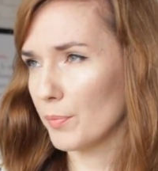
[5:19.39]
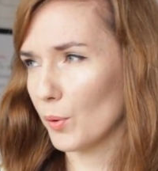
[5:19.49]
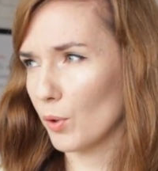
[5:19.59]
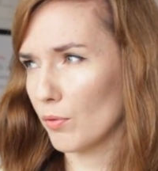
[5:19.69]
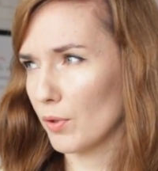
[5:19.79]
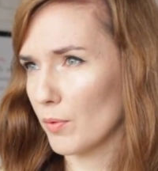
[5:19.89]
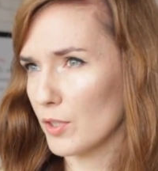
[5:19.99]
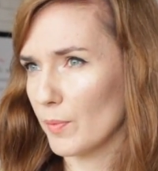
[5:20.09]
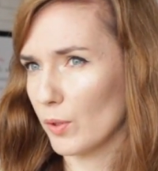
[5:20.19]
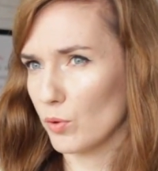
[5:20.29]
białkową
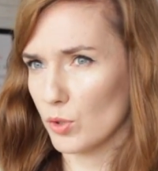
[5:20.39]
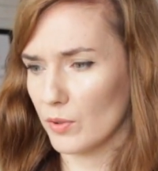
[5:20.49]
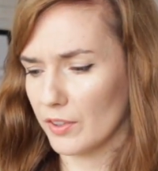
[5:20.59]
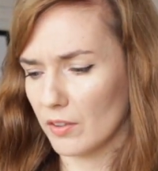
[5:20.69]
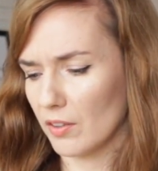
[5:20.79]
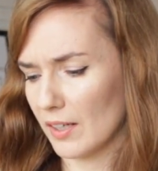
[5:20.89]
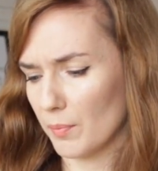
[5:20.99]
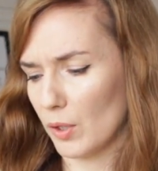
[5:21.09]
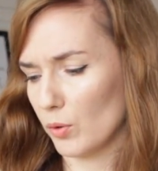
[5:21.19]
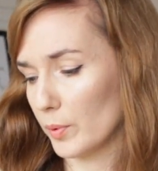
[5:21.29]
o smaku słonego
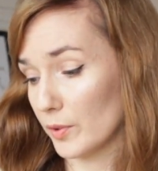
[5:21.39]
karmelu,